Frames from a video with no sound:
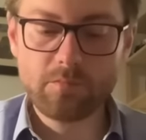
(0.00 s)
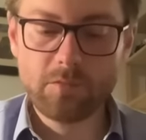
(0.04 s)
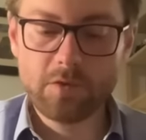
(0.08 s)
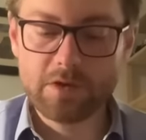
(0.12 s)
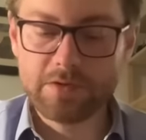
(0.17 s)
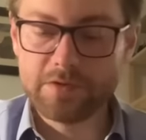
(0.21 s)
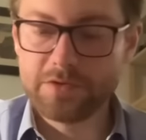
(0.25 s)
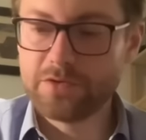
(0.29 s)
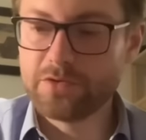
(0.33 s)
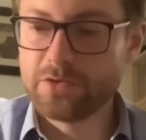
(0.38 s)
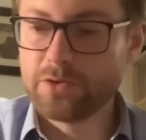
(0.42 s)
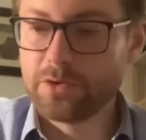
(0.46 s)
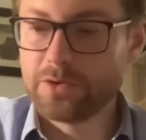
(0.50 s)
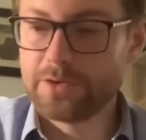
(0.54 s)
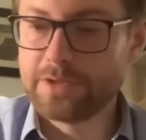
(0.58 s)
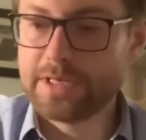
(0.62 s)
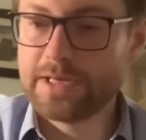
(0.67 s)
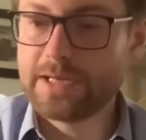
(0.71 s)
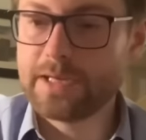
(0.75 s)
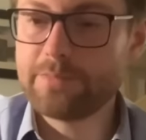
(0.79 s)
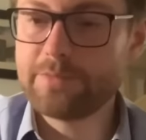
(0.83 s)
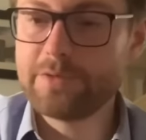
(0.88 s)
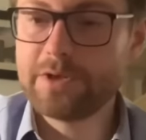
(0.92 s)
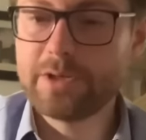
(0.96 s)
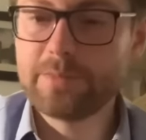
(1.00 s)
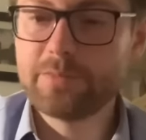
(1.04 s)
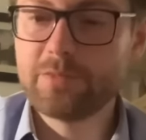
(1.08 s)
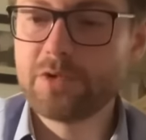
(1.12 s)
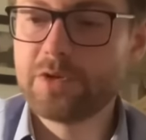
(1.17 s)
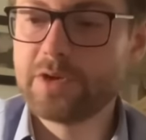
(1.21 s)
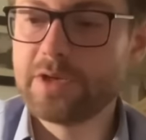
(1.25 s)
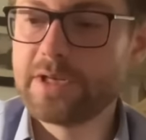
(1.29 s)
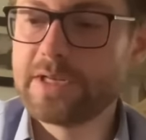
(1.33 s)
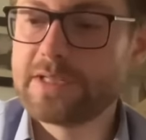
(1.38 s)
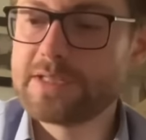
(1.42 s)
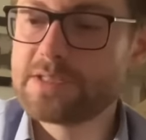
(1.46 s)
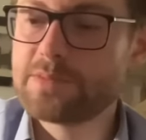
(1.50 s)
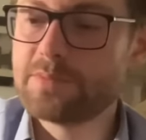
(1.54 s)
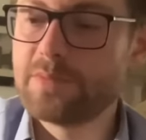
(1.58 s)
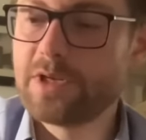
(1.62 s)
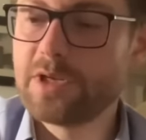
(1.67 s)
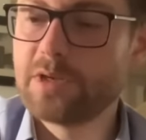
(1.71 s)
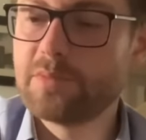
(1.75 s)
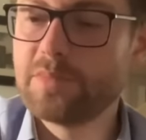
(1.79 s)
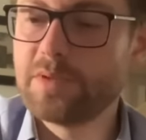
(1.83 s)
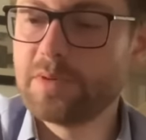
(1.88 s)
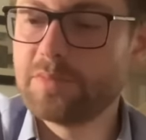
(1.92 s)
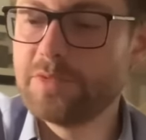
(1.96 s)
So, und dann haben wir eben noch eine ganze Menge
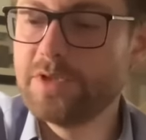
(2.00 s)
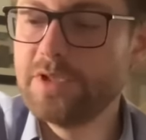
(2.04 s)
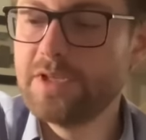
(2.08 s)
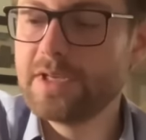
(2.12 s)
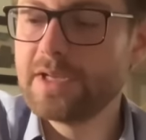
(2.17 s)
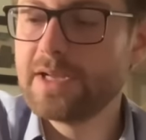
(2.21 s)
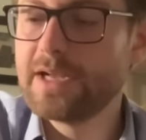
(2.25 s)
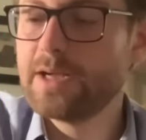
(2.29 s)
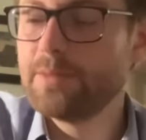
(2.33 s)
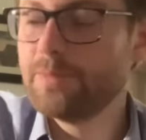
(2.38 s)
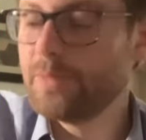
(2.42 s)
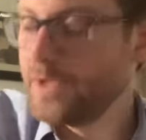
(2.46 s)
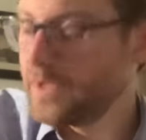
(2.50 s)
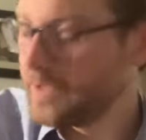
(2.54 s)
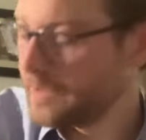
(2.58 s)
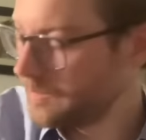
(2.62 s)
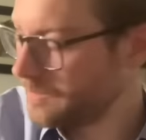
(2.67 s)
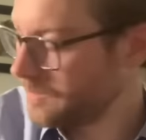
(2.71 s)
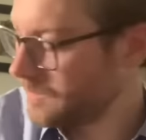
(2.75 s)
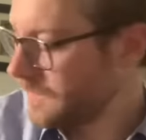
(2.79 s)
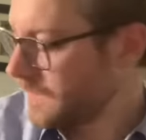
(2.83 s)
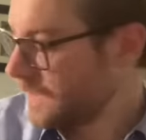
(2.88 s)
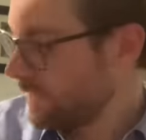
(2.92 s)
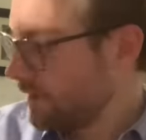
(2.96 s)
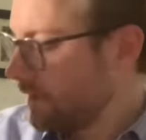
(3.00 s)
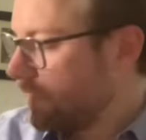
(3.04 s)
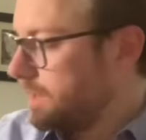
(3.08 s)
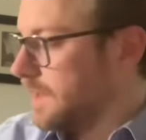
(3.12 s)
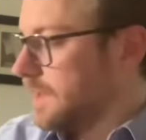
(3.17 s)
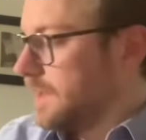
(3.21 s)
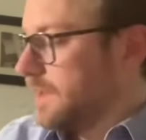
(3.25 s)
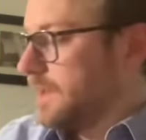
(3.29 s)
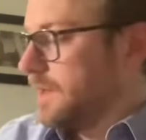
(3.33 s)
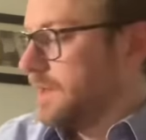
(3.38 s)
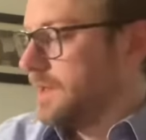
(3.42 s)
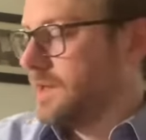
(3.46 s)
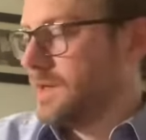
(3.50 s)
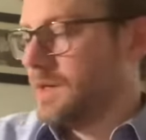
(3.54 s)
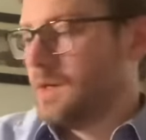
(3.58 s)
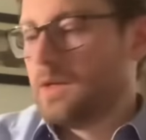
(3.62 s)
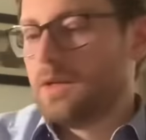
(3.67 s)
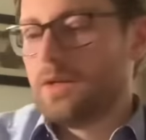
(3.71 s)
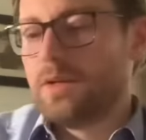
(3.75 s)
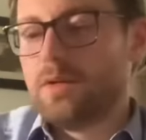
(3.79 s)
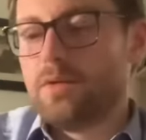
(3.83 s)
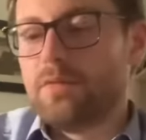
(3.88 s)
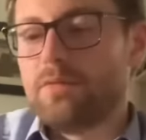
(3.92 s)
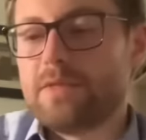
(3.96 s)
Papierkram hier.
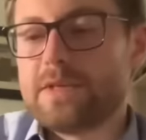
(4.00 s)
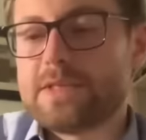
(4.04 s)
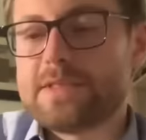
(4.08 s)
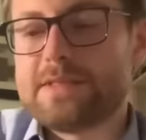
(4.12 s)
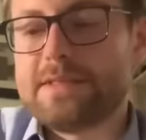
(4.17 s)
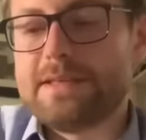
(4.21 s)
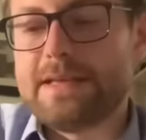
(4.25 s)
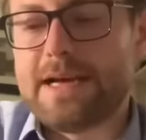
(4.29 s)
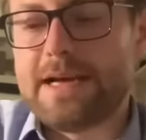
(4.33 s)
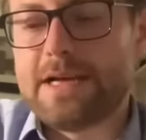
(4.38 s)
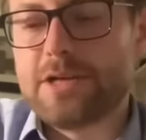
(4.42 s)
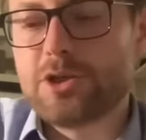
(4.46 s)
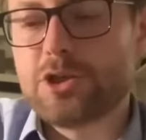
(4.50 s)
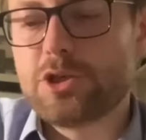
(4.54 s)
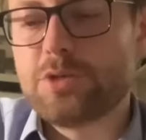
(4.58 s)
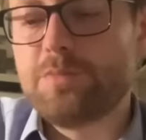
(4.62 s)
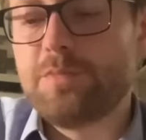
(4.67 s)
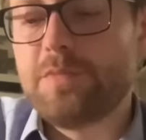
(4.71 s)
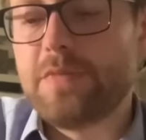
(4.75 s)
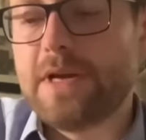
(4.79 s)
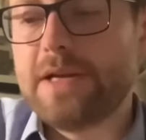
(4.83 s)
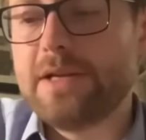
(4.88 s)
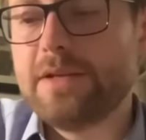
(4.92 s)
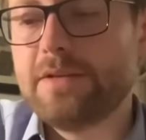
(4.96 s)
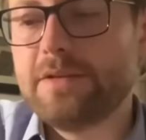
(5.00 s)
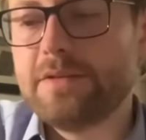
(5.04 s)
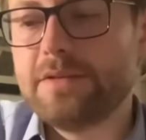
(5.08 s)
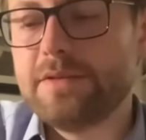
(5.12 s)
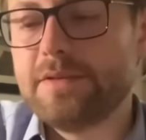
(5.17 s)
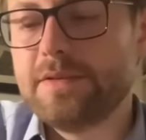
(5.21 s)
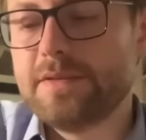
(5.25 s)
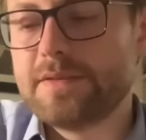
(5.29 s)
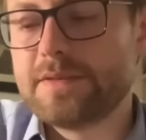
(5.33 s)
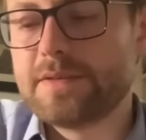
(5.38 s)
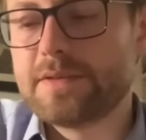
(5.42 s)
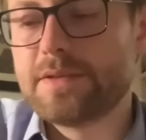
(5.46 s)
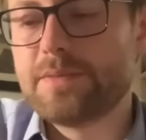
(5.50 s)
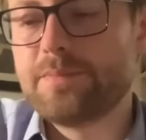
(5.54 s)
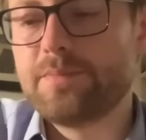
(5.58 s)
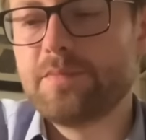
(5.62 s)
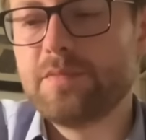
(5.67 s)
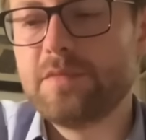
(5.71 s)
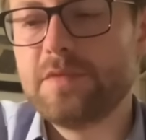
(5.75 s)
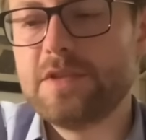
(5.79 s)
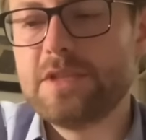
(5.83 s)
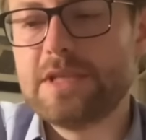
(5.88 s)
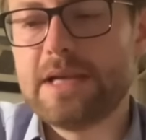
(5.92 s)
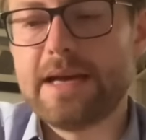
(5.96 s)
Was da spannend ist,
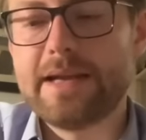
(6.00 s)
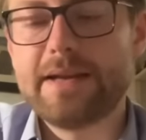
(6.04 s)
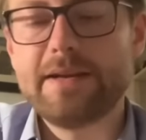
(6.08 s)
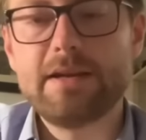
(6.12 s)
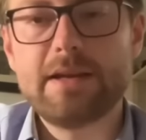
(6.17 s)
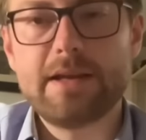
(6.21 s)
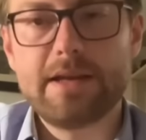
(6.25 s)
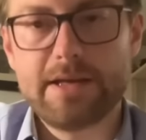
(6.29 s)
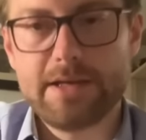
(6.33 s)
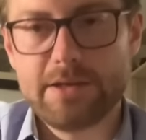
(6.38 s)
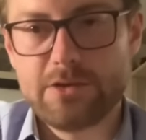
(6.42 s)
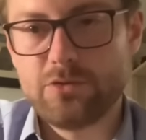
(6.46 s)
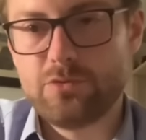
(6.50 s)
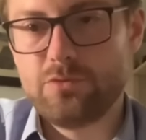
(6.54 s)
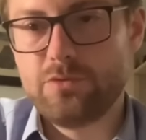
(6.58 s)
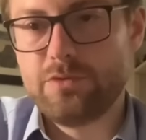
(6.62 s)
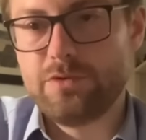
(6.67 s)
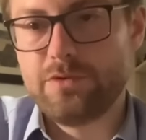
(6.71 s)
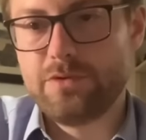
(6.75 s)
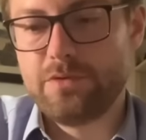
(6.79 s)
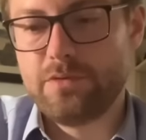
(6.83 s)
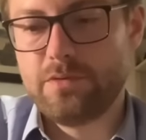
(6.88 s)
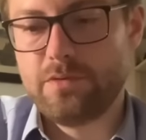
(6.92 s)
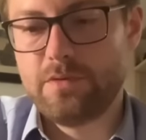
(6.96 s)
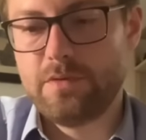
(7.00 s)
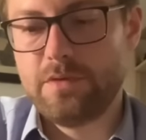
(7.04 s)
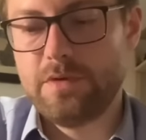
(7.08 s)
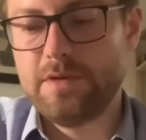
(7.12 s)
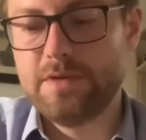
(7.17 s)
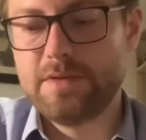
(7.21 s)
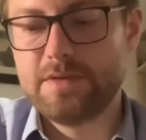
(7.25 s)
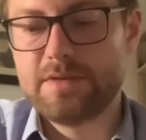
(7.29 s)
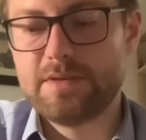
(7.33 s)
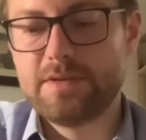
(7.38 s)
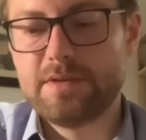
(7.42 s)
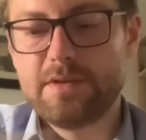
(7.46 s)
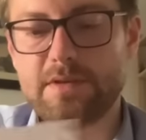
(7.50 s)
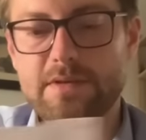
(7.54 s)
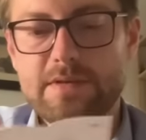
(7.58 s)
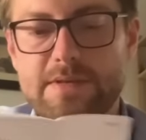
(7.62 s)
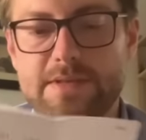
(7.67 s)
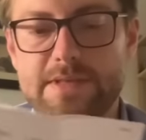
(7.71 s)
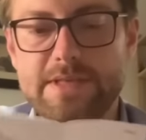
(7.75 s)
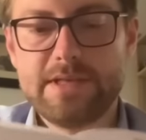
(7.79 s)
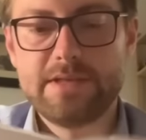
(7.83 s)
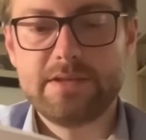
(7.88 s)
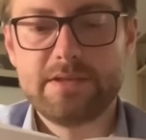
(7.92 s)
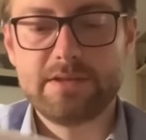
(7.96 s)
die Anleitung ist
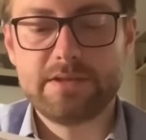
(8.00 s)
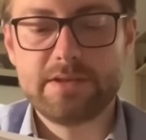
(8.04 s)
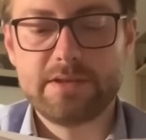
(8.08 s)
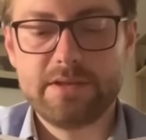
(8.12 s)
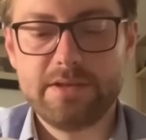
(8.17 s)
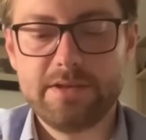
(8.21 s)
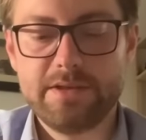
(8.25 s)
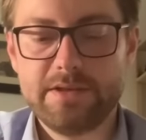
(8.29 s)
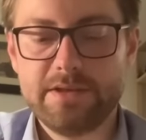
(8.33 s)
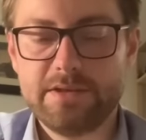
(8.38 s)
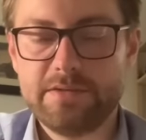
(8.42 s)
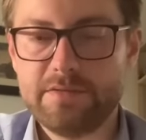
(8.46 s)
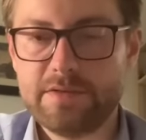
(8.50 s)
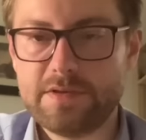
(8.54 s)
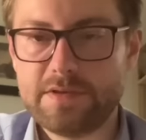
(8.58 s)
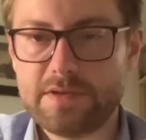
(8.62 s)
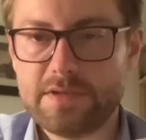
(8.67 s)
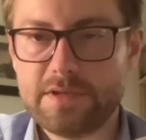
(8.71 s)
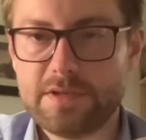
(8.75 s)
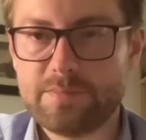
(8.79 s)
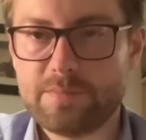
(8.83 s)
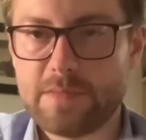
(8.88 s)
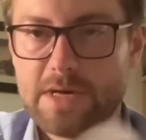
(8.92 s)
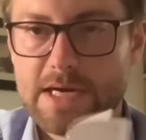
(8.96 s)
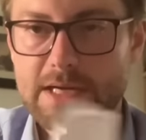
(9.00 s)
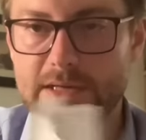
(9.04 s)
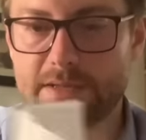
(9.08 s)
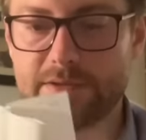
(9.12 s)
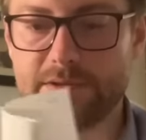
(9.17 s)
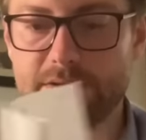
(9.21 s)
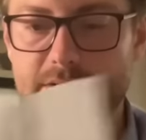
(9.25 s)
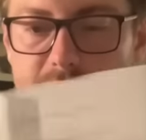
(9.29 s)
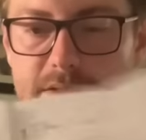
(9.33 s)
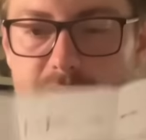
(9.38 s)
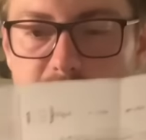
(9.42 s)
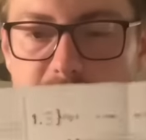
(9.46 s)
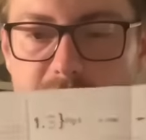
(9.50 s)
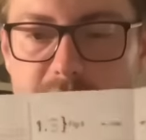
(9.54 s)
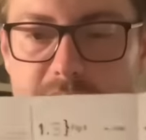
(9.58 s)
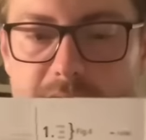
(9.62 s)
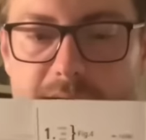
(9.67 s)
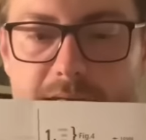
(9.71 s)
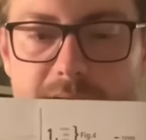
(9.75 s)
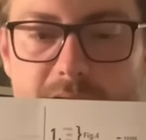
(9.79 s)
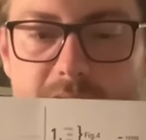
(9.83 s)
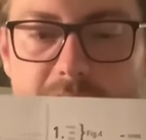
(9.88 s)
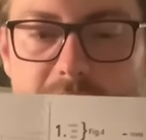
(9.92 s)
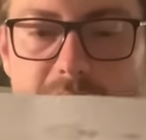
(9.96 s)
sehr detailliert. Ihr wisst, ich mag detaillierte
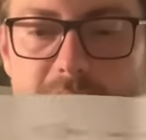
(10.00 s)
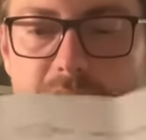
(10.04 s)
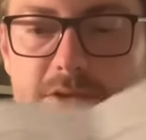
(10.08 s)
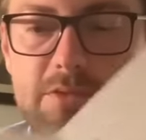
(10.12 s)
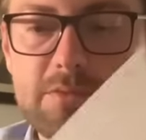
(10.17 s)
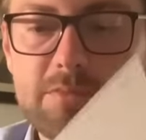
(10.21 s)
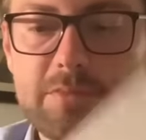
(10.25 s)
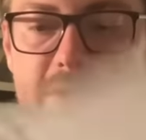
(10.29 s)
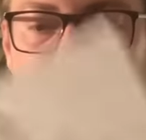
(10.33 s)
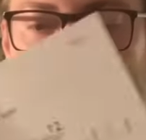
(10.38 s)
Anleitungen bei